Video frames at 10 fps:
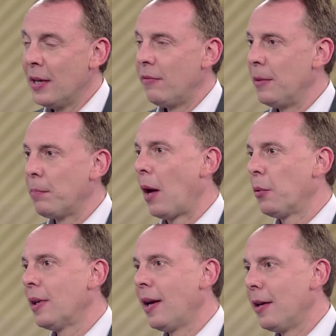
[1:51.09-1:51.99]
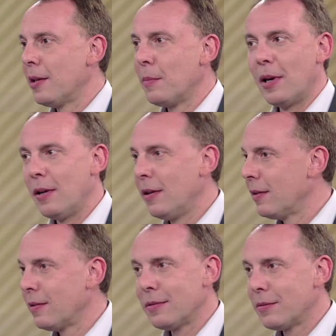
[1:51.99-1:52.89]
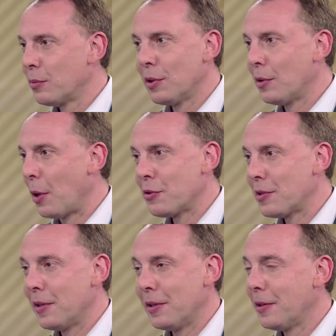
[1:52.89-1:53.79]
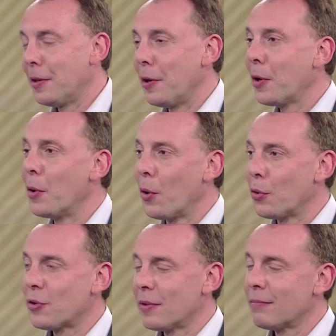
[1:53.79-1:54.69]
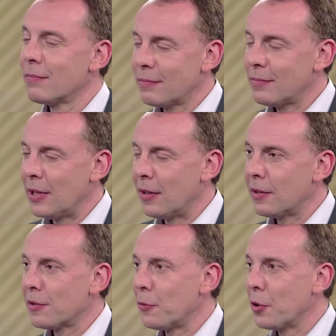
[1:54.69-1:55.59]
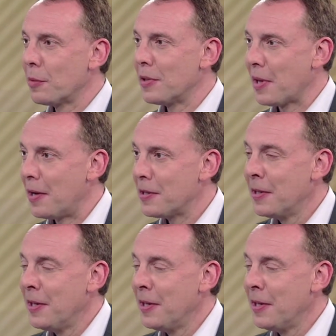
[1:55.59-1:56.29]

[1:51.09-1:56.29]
Wenn Brautkleider mal Mal äh, hunderttausende Euro kosten, die halt das Volk bezahlt,